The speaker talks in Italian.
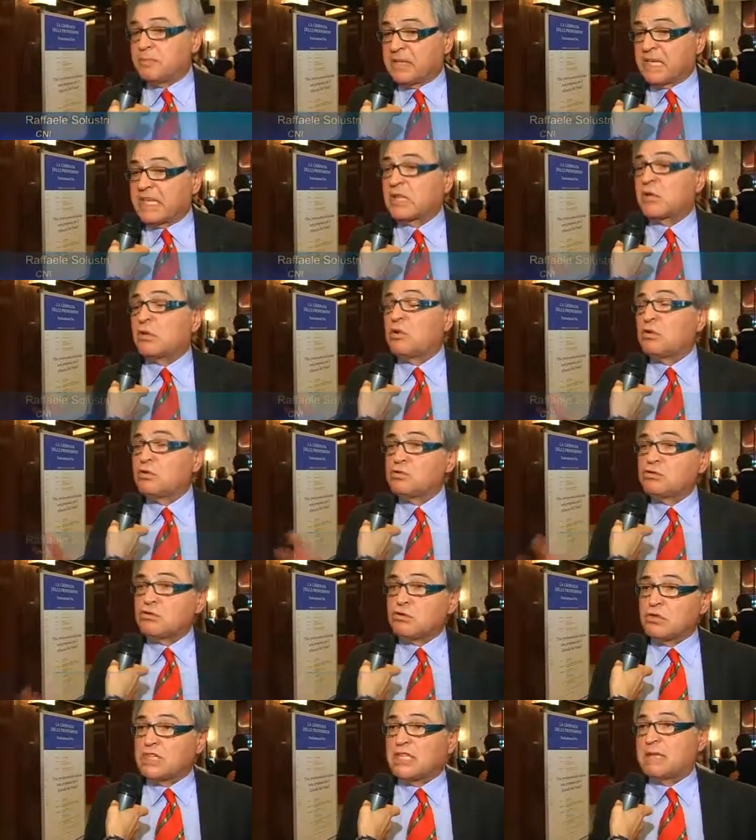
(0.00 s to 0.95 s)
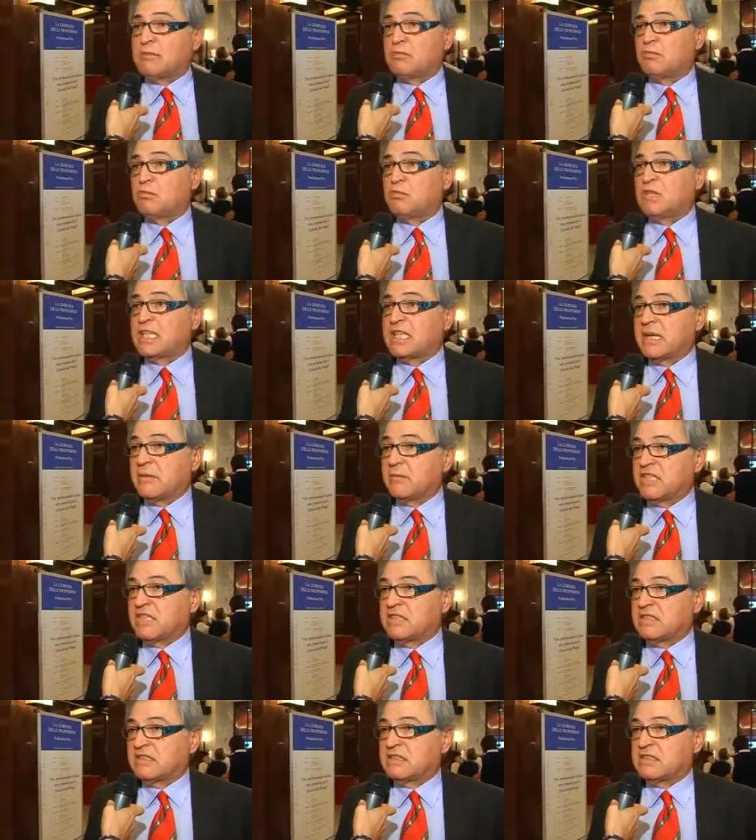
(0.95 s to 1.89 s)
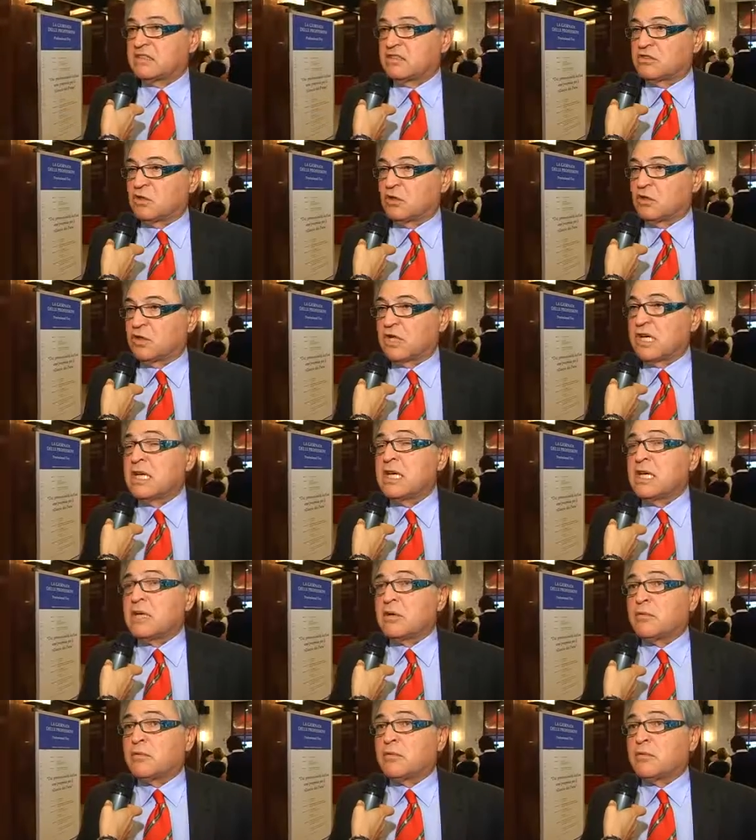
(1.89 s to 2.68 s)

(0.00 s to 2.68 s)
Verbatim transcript: per conto della pubblica amministrazione.